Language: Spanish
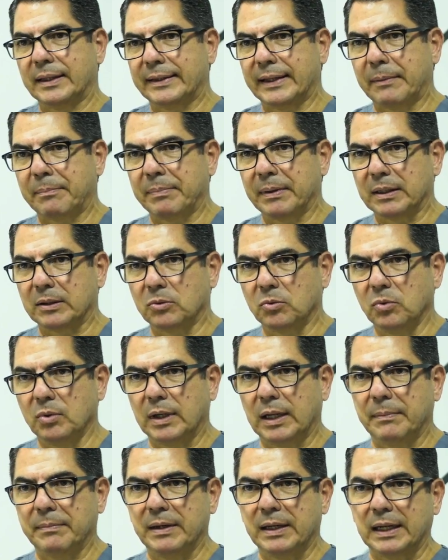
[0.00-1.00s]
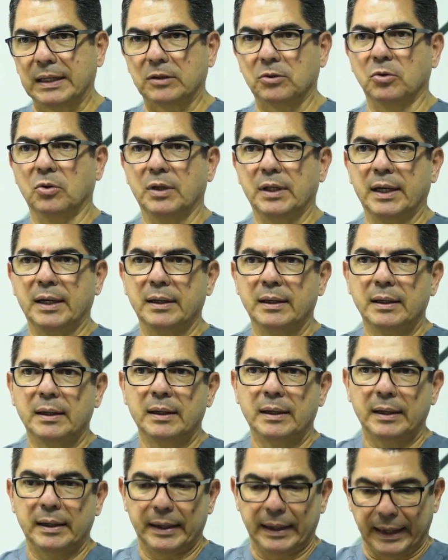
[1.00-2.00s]
de apertura migratoria
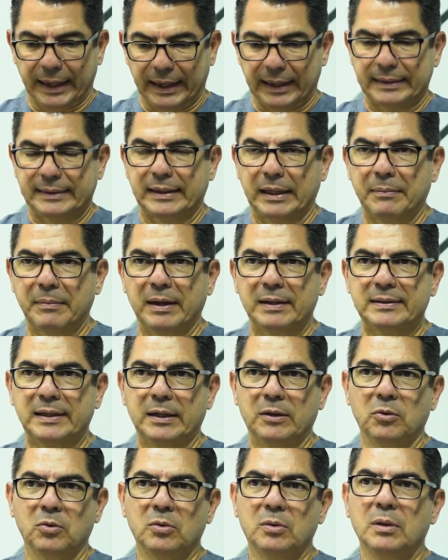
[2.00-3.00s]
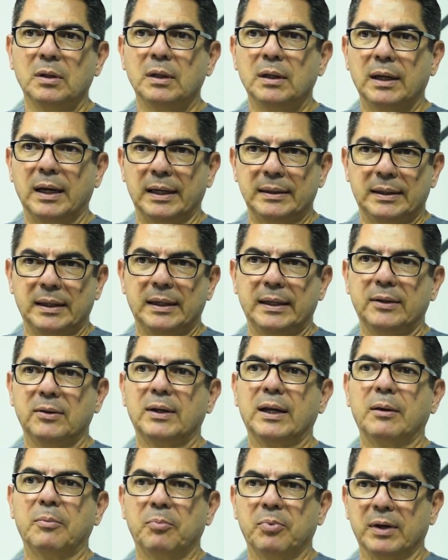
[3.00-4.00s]
en el tema de salud ha tenido
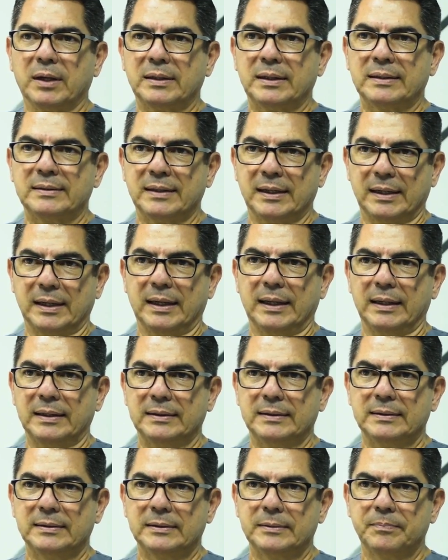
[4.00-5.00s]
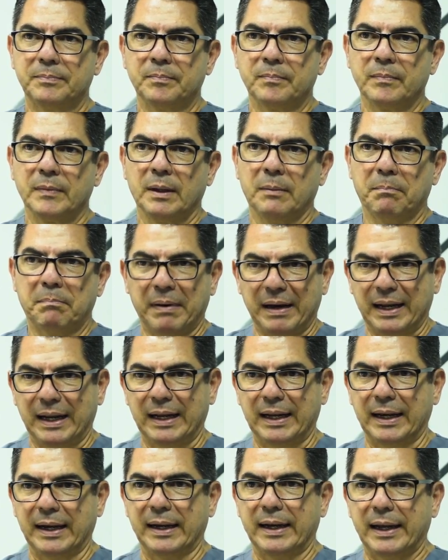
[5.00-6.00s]
las puertas cerradas para
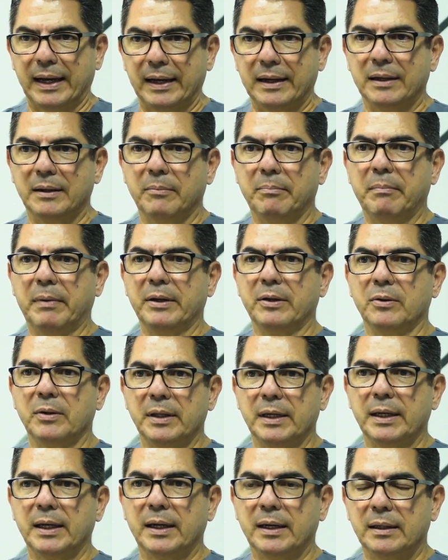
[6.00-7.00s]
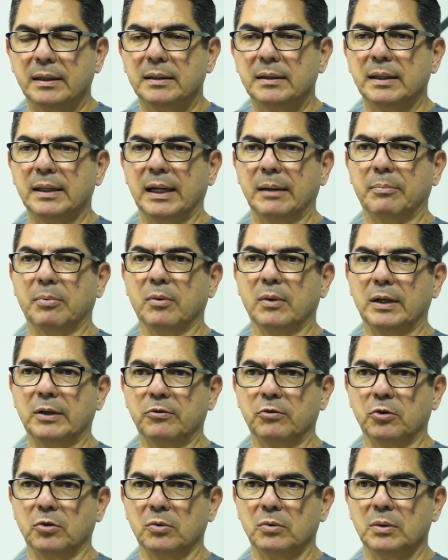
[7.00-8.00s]
la gran mayoría de la
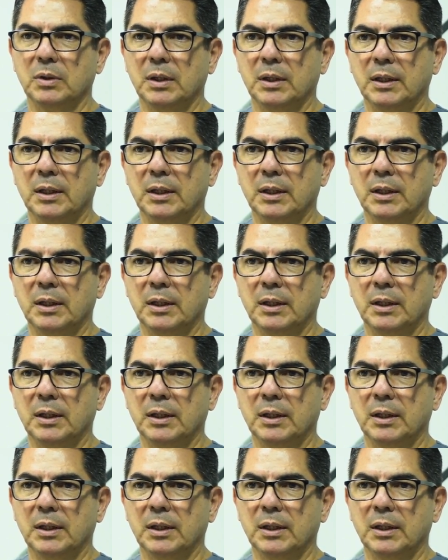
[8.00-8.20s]
población.